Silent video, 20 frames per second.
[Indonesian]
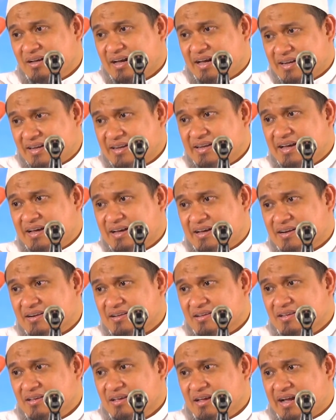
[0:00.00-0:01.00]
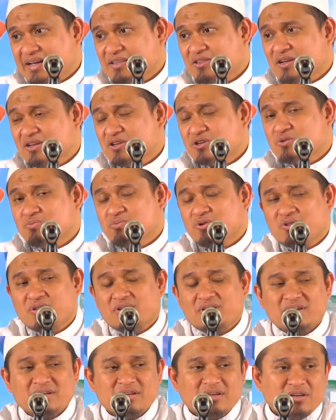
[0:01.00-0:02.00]
Hari nahar. Itu yang disebut
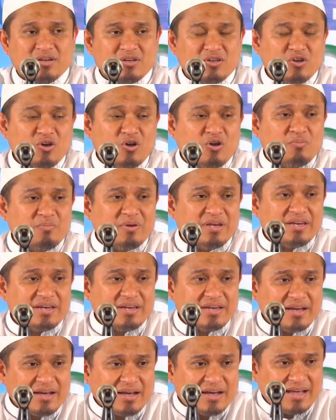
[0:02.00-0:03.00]
Yomi